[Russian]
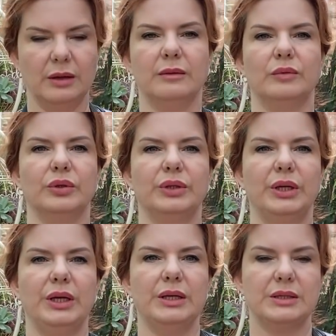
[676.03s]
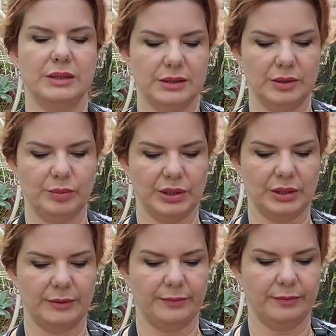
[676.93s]
Вот 3
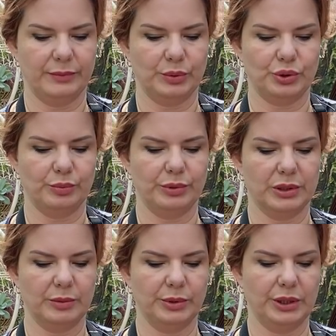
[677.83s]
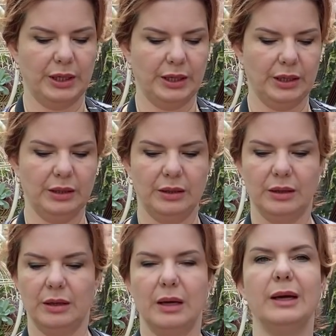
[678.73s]
сантиметра. Потому что был комментарий,
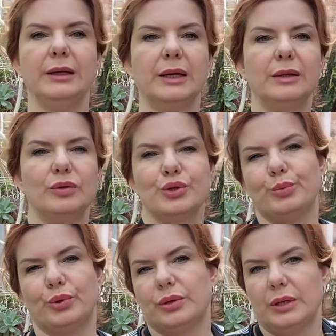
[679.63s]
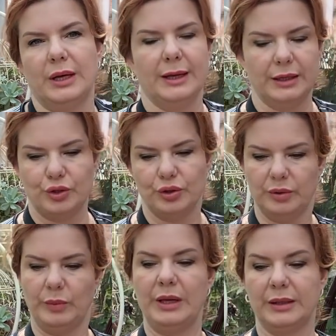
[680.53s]
а я до сих пор еще не
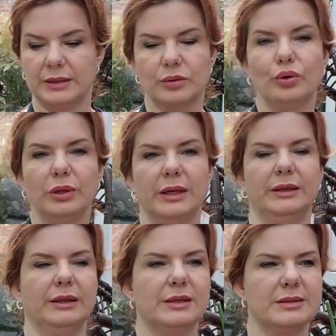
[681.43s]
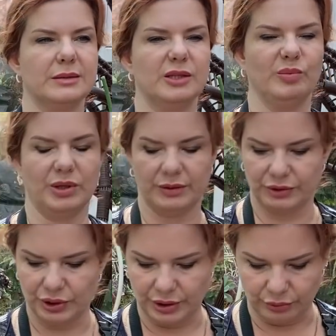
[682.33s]
мерила, сколько она сантиметров в
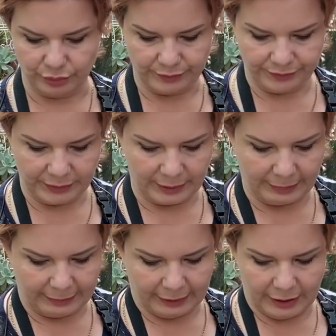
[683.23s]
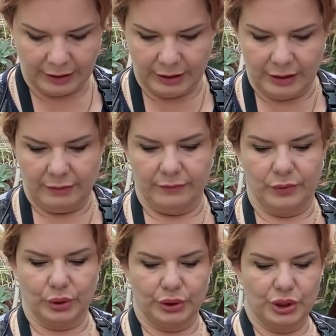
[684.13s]
ширину.
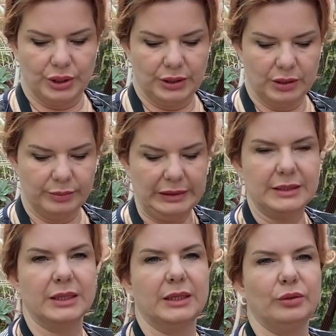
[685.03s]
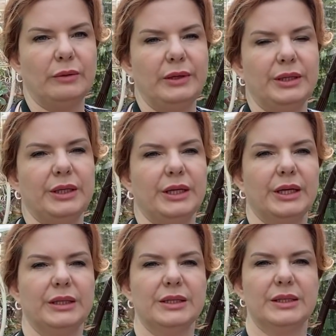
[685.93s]
Вот, черенки были заготовлены, и
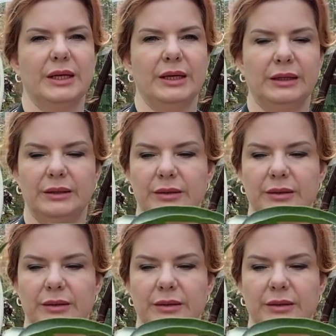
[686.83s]
они стоят